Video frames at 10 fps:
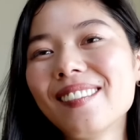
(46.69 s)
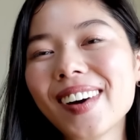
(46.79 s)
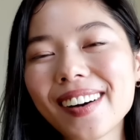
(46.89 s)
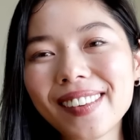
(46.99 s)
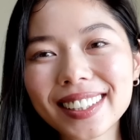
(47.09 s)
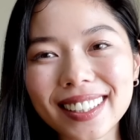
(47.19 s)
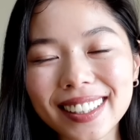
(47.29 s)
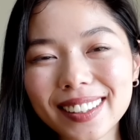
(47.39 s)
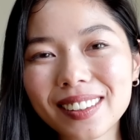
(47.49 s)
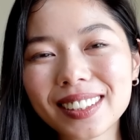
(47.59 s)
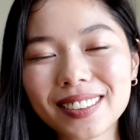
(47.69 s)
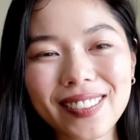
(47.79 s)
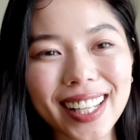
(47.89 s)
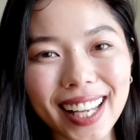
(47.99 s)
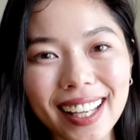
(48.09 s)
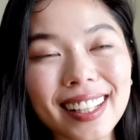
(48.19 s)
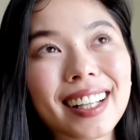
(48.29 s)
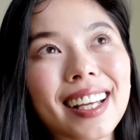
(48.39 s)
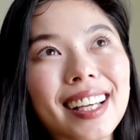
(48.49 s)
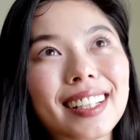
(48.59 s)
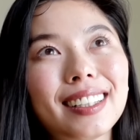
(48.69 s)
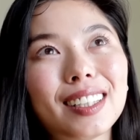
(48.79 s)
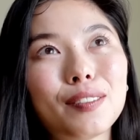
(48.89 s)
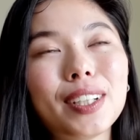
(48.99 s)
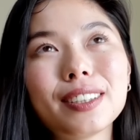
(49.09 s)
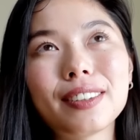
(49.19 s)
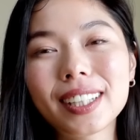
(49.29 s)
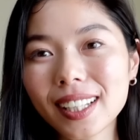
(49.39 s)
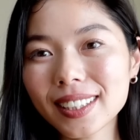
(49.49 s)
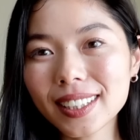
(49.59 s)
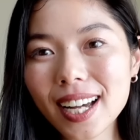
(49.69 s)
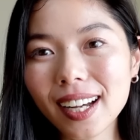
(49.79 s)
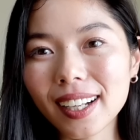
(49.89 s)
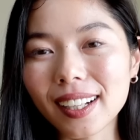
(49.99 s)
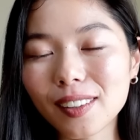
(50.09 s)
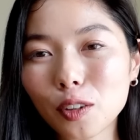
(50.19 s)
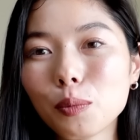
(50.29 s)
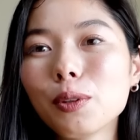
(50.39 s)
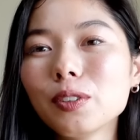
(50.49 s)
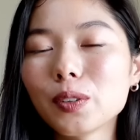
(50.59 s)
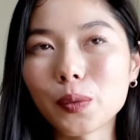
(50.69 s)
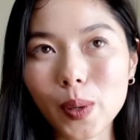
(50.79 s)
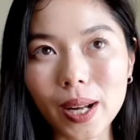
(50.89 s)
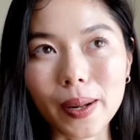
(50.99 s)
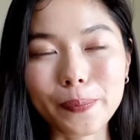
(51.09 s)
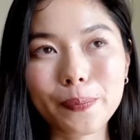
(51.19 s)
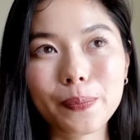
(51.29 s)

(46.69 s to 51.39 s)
まず一つ目ね。まず私が思うのは、